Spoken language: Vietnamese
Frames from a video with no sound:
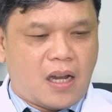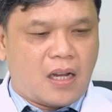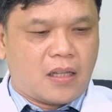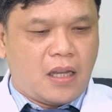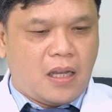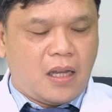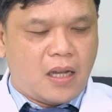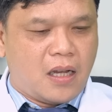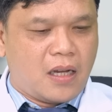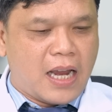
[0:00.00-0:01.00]
À, thì
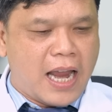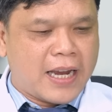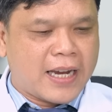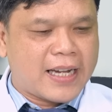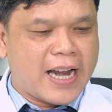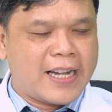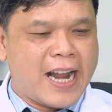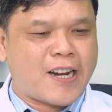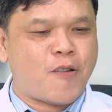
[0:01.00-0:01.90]
nghe cái cách anh đặt